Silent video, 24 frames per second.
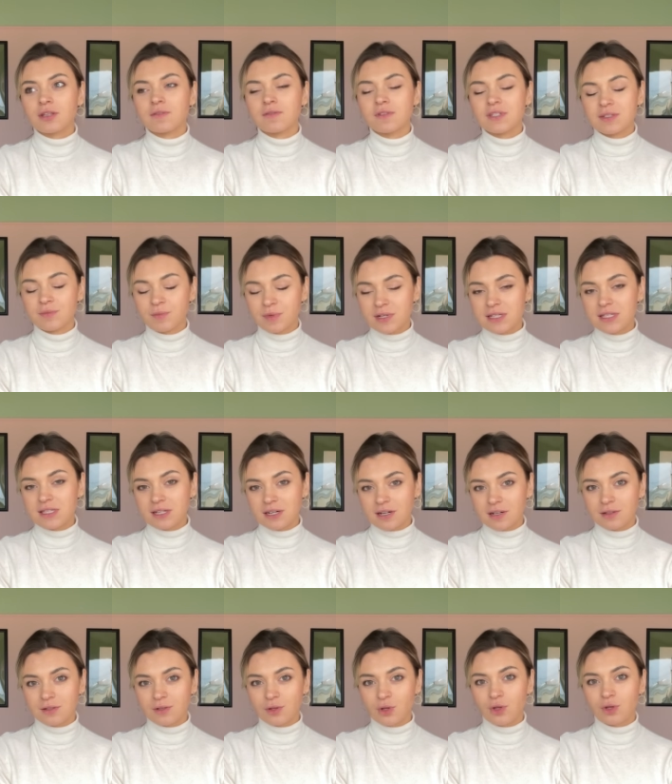весьма
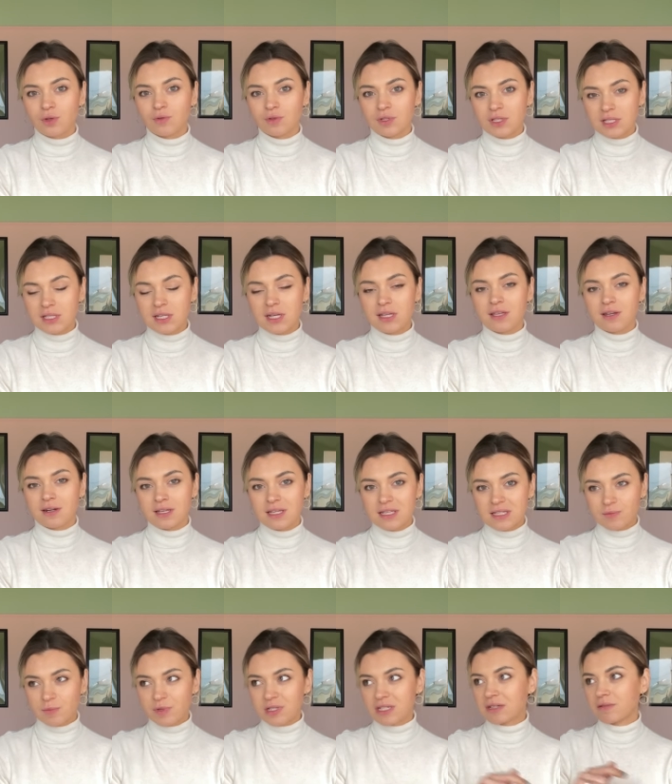странно, что дизайнер
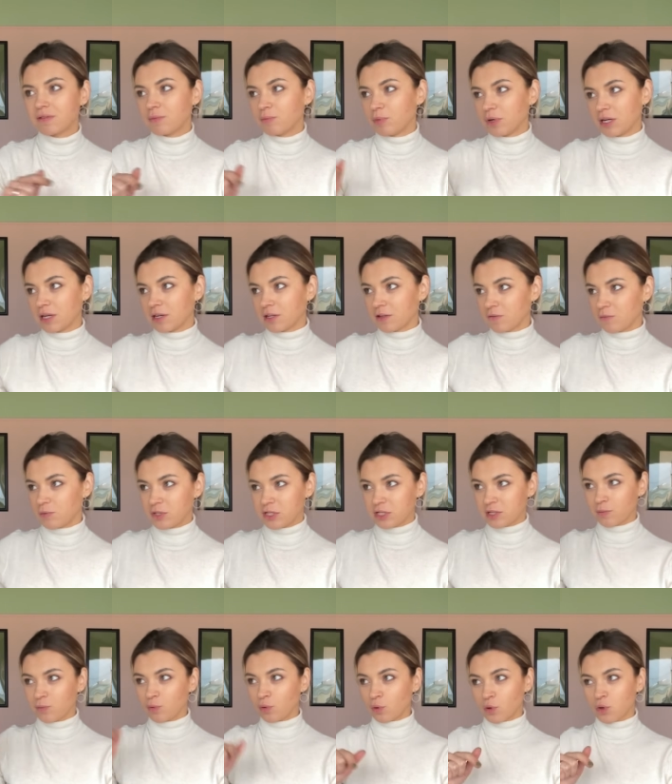из Москвы приехал в
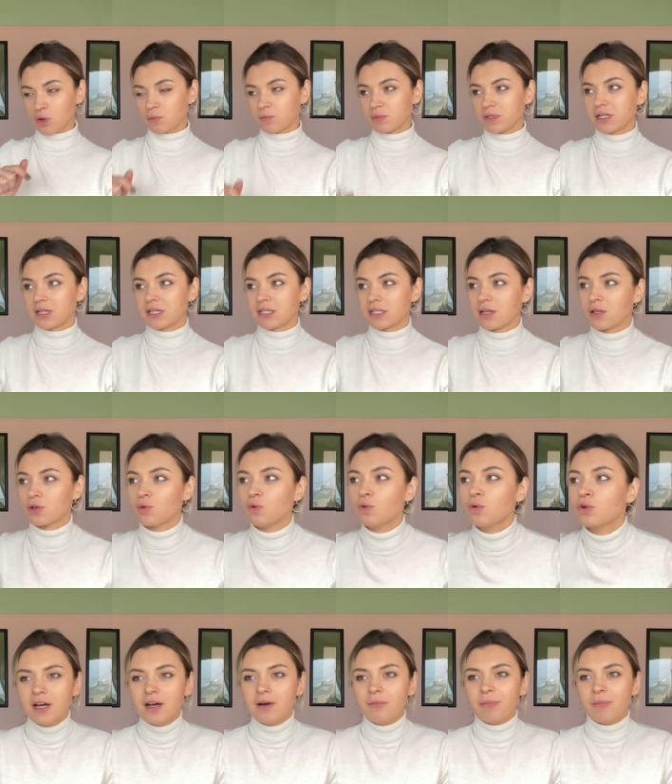Петербург, чтобы заказать кухню.